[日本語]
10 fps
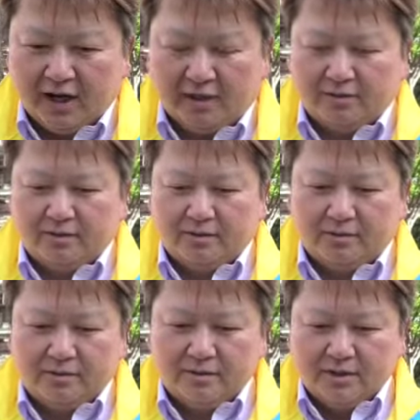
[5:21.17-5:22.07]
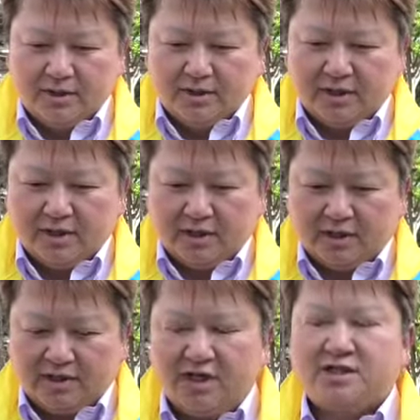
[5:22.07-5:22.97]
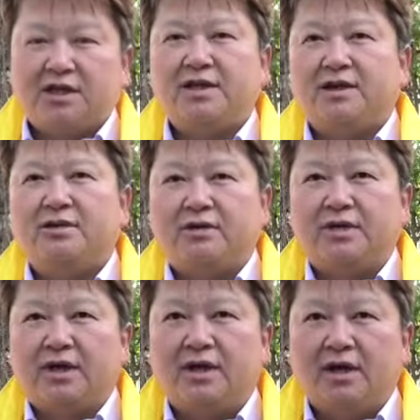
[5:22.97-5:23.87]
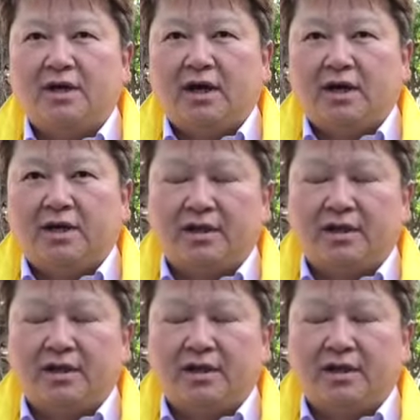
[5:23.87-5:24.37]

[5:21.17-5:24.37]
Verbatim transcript: あのー、政治ができるよう